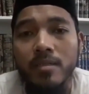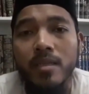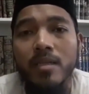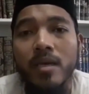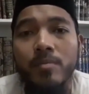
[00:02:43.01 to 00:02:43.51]

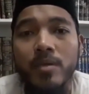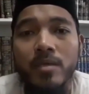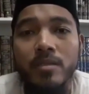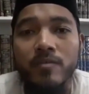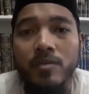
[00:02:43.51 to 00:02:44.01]
dari apa
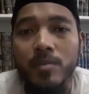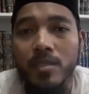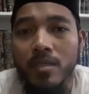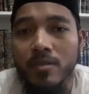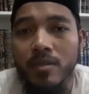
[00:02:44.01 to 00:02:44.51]
yang
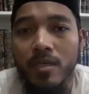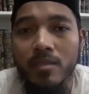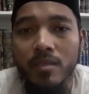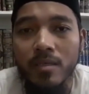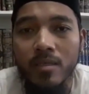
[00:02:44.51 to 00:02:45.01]
difirmankan oleh
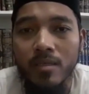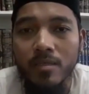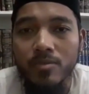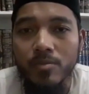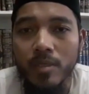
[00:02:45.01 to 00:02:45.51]
Allah
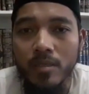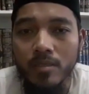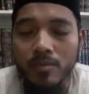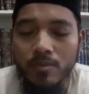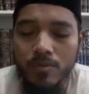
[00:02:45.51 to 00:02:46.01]

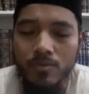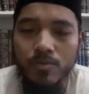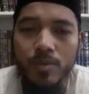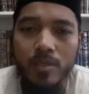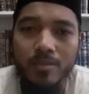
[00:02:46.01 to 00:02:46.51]
Subhanahu
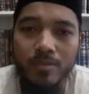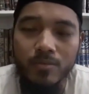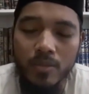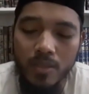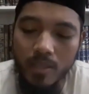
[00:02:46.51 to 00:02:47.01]
Subhanahu
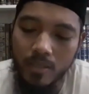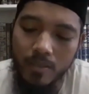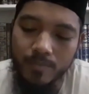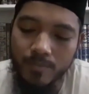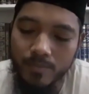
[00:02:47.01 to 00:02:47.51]
wa taala.